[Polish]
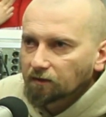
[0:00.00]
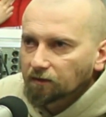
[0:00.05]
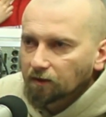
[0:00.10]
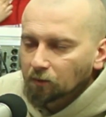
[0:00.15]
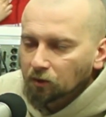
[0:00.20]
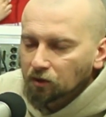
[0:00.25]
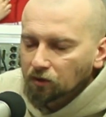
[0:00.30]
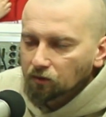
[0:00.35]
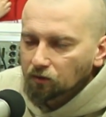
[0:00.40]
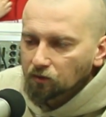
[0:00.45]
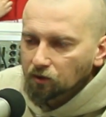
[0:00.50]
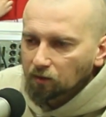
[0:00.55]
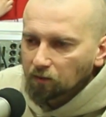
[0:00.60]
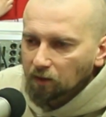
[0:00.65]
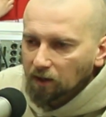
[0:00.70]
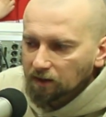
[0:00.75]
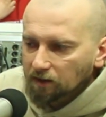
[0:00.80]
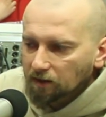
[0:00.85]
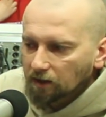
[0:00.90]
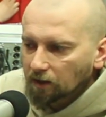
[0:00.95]
Wiemy, że duże
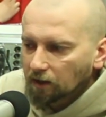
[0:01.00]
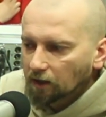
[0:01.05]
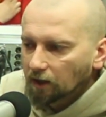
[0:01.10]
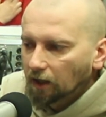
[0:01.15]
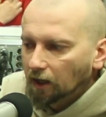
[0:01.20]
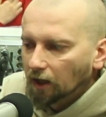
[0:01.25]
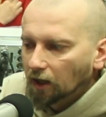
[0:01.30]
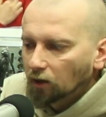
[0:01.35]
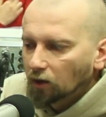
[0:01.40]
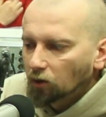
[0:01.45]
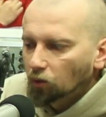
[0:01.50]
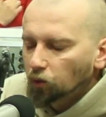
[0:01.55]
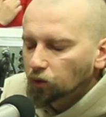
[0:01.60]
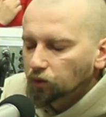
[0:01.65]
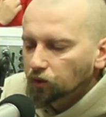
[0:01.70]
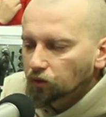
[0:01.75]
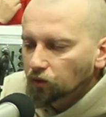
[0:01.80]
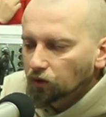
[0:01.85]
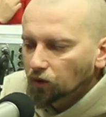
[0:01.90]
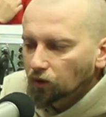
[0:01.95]
miasta
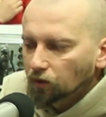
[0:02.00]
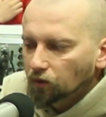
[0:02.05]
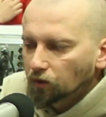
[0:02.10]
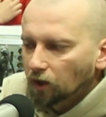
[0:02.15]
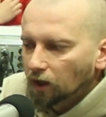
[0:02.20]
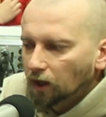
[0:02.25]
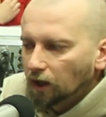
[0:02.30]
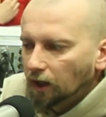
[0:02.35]
głosują